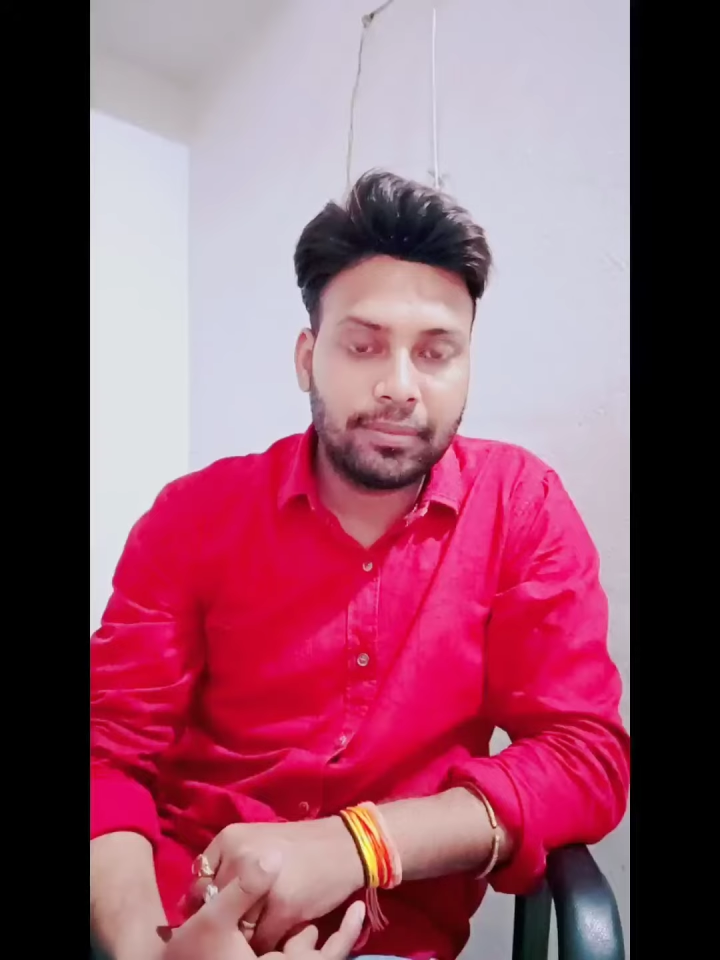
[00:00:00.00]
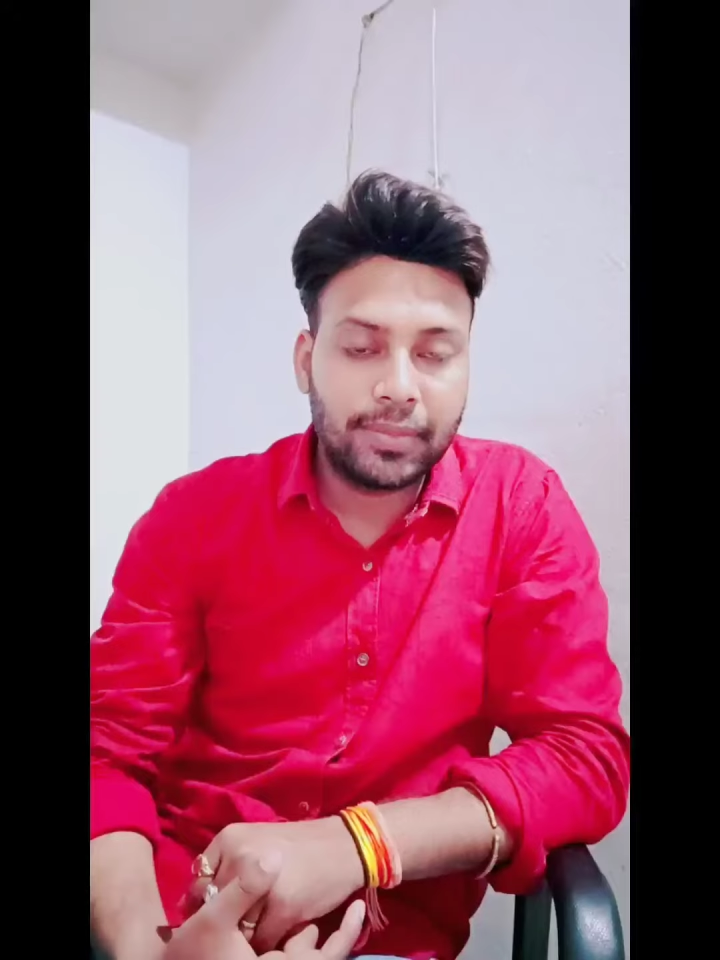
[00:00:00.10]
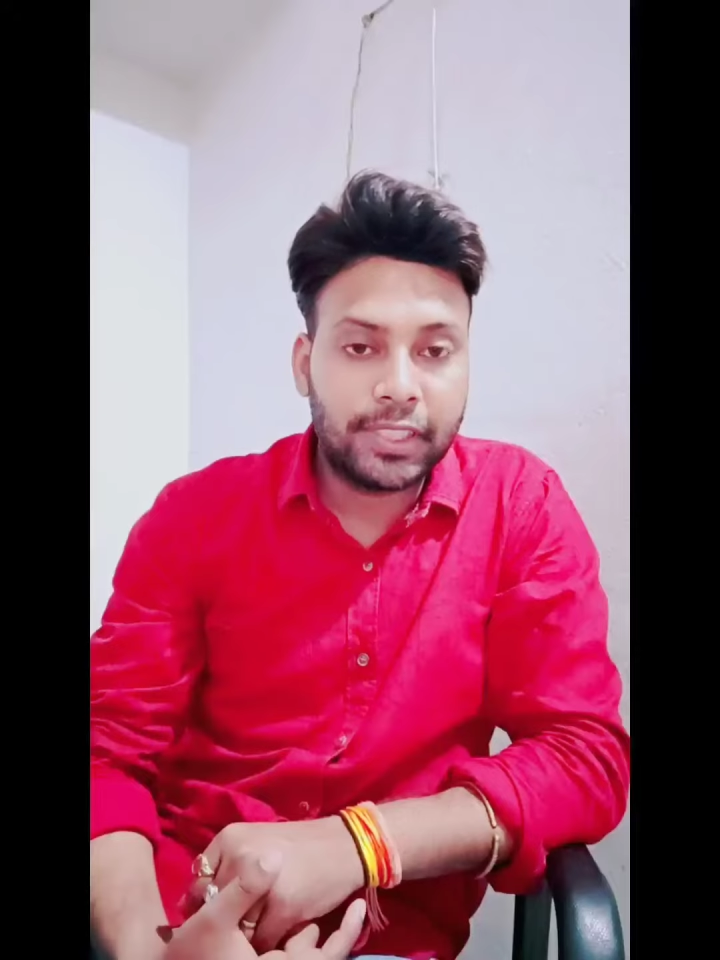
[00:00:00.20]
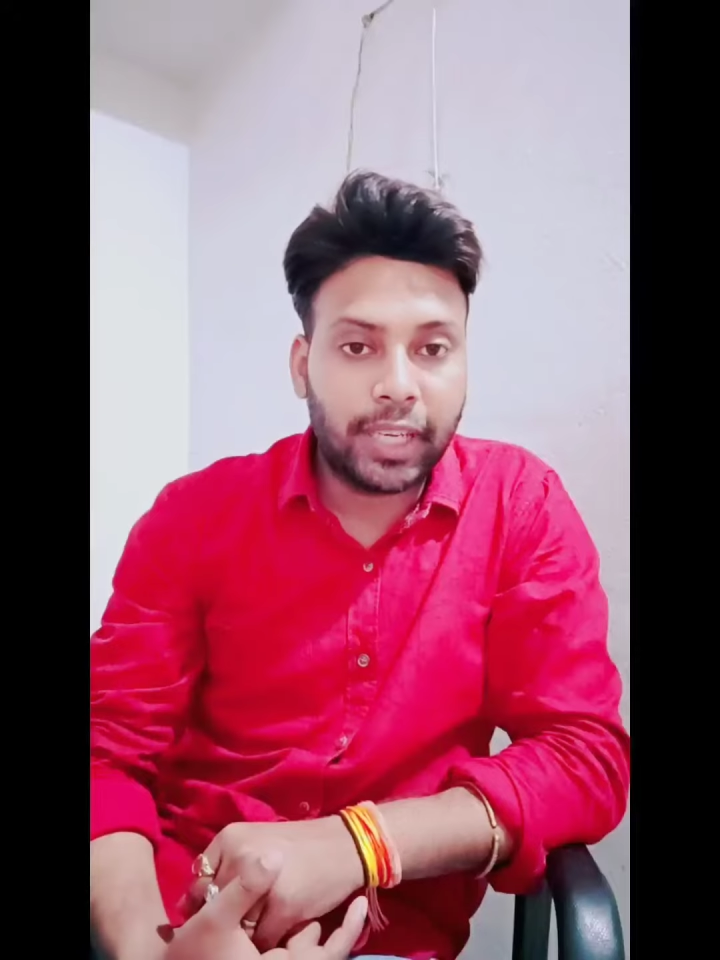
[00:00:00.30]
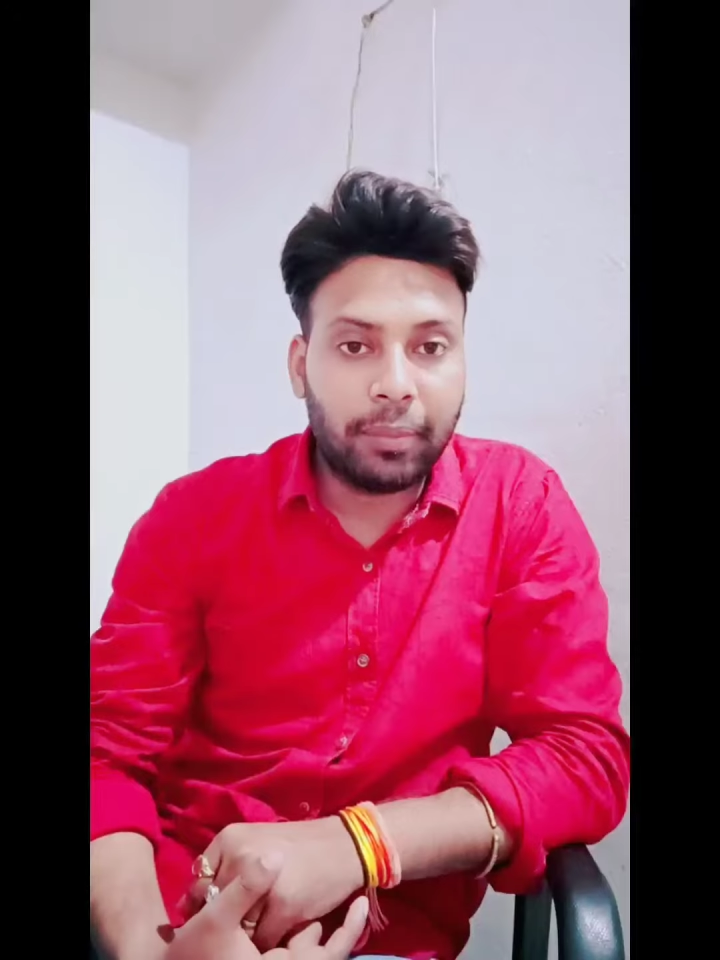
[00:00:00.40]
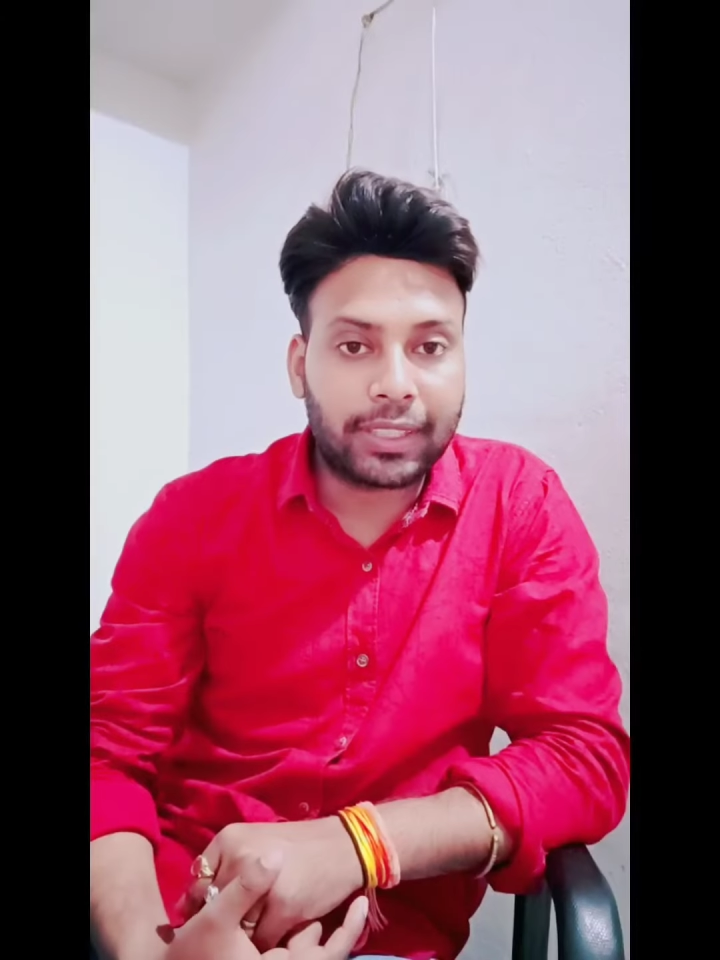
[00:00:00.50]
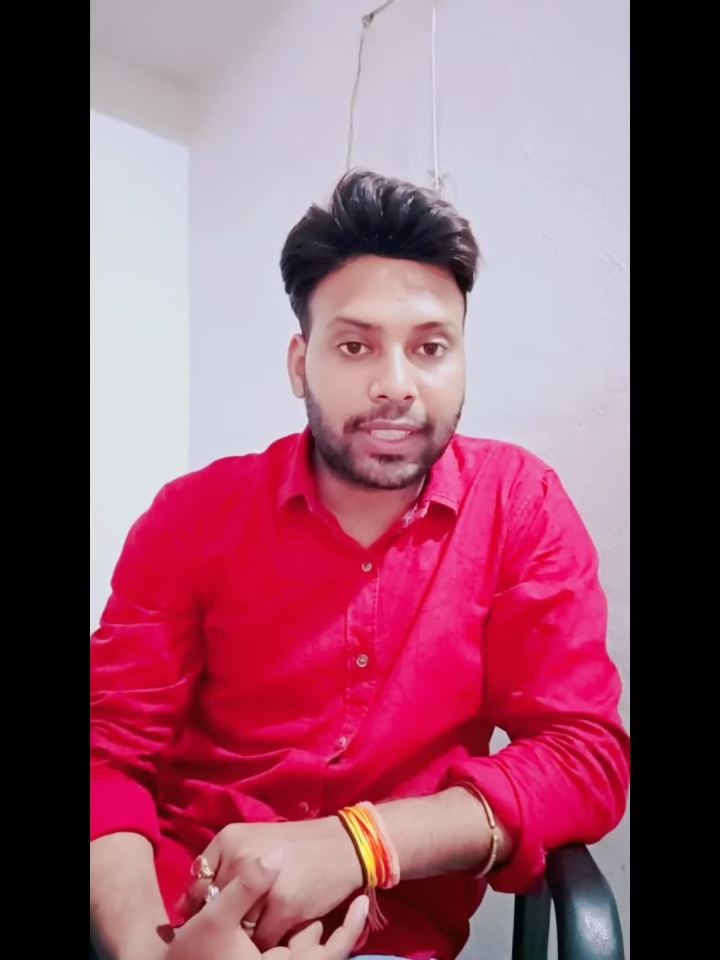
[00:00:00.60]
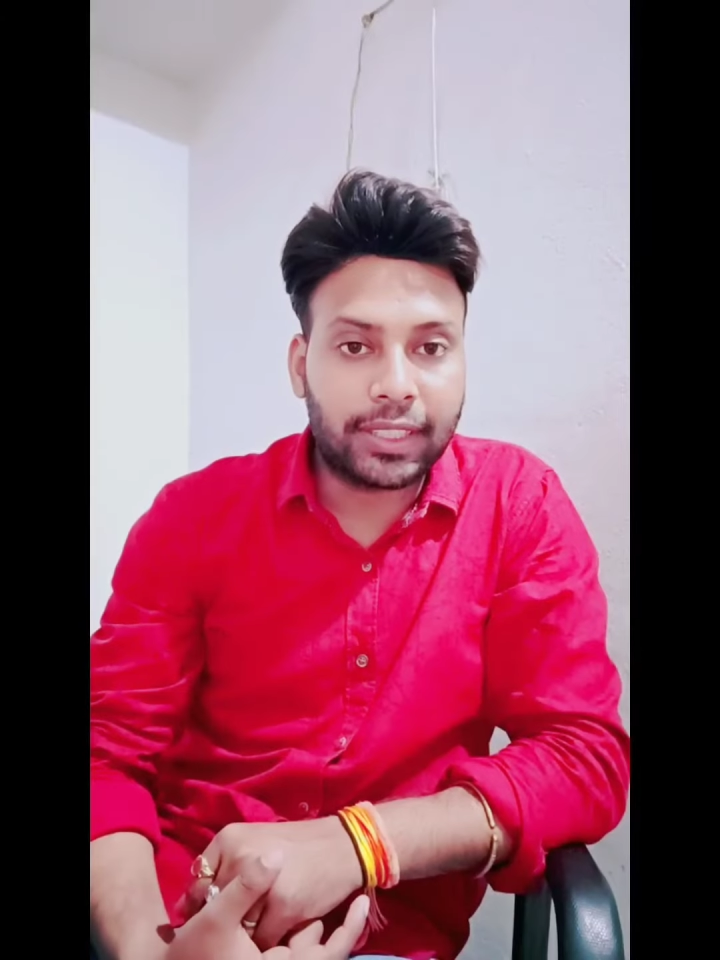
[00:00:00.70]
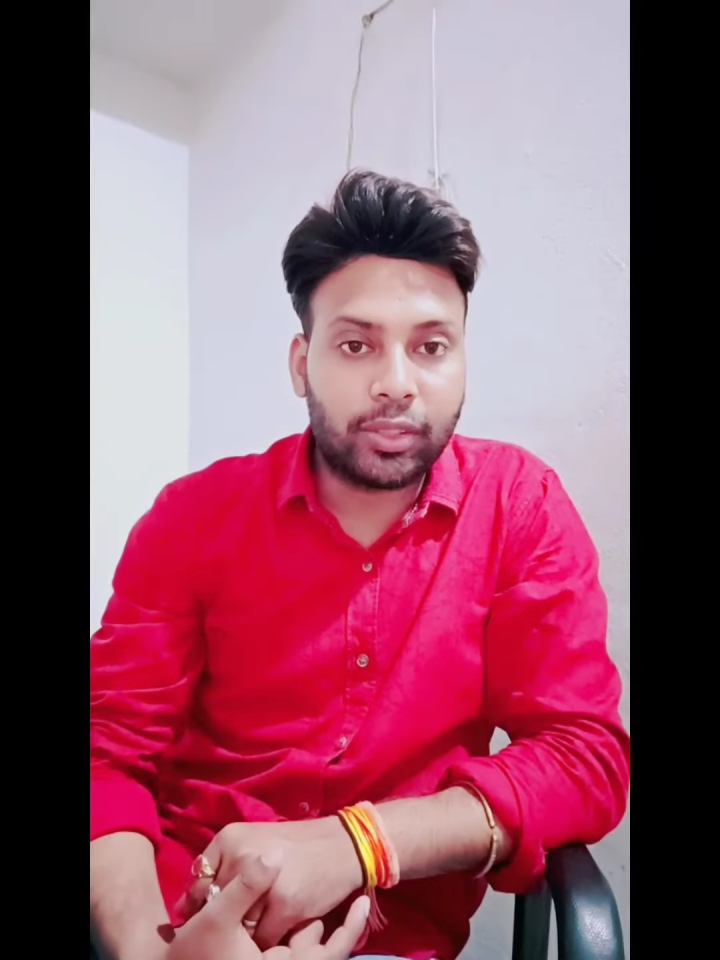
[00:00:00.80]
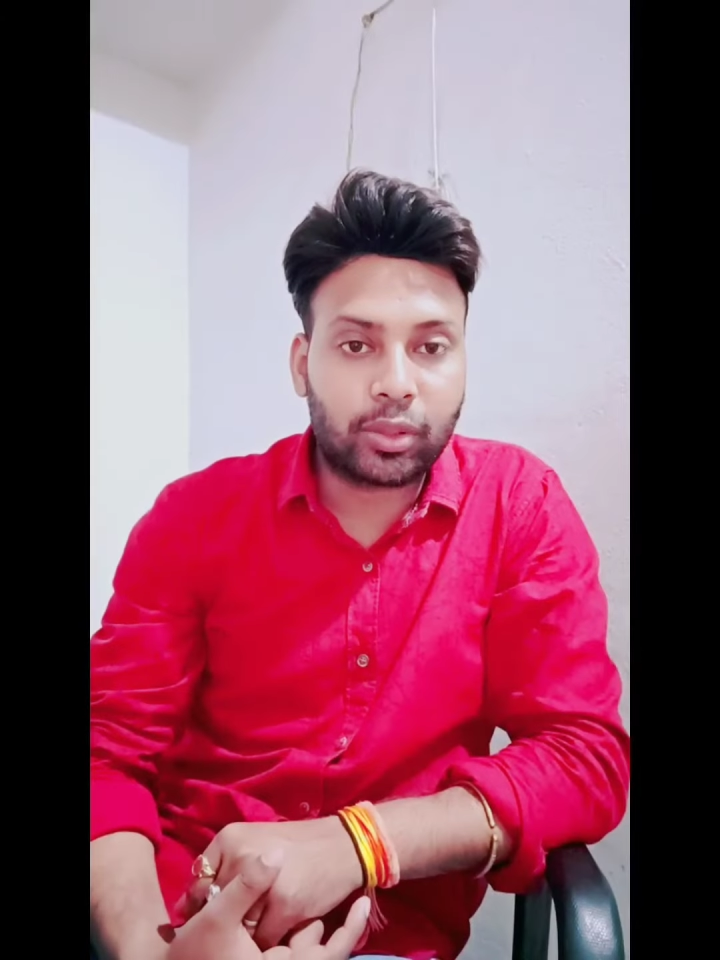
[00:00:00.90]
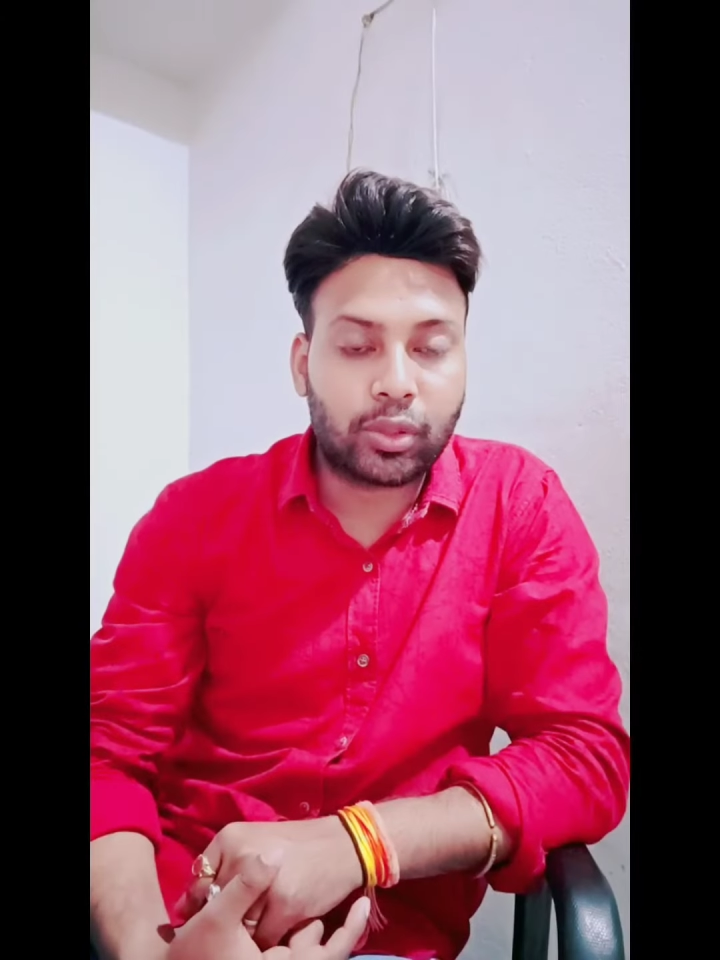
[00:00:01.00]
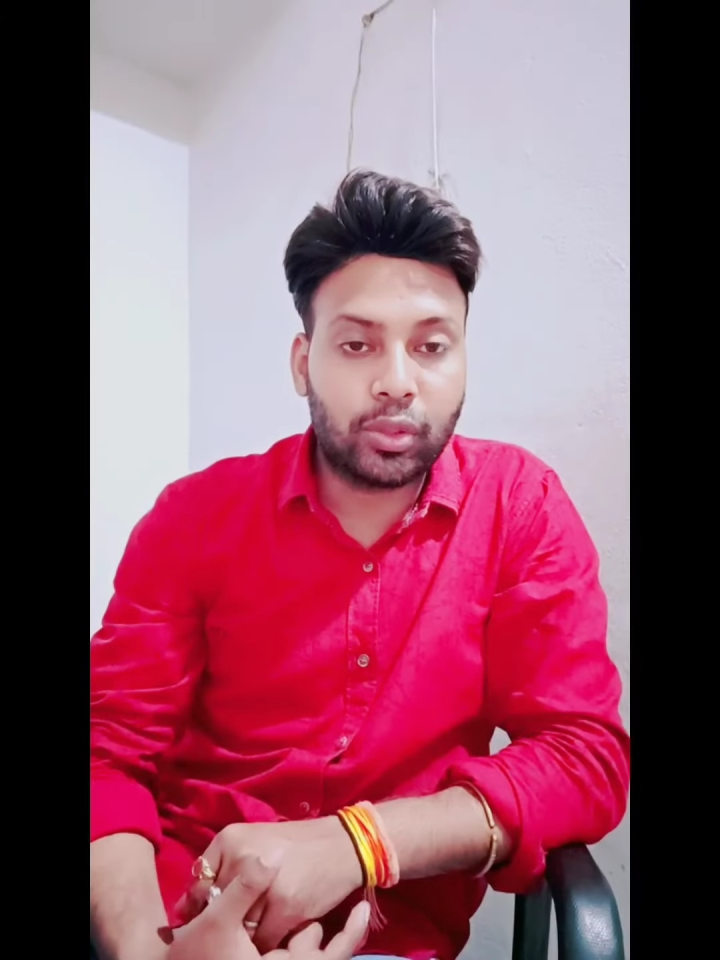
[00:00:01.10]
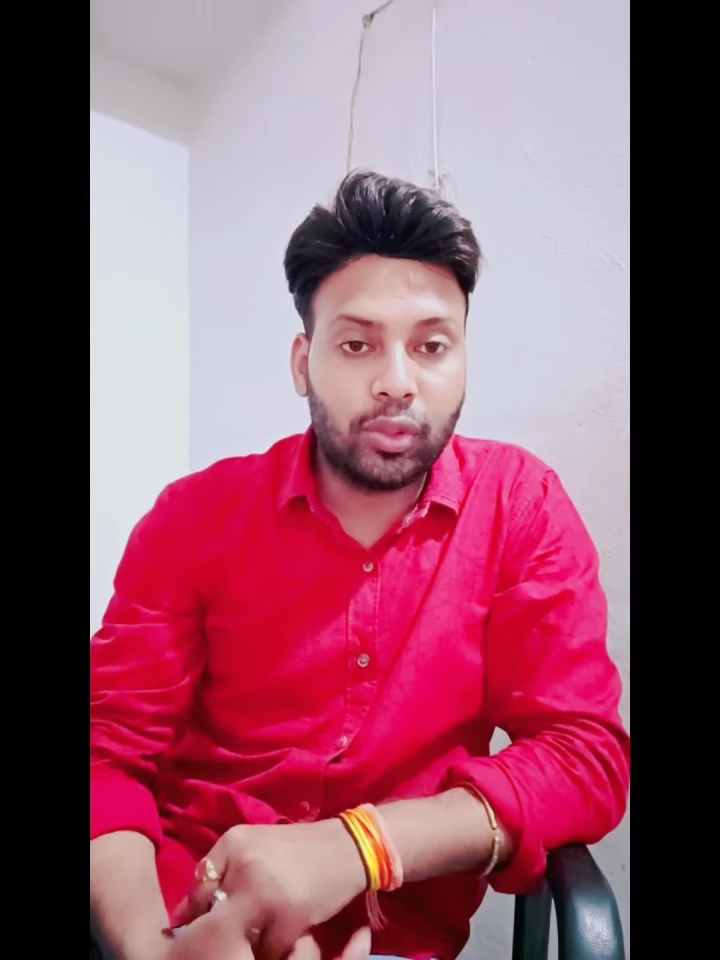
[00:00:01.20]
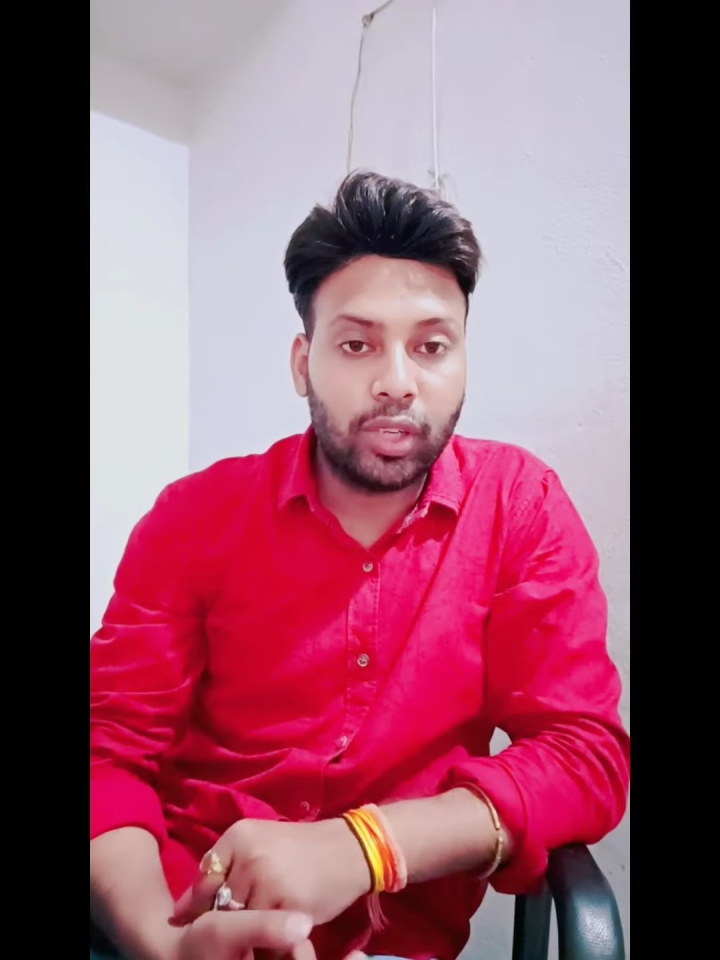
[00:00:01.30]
जय माता दी दोस्तों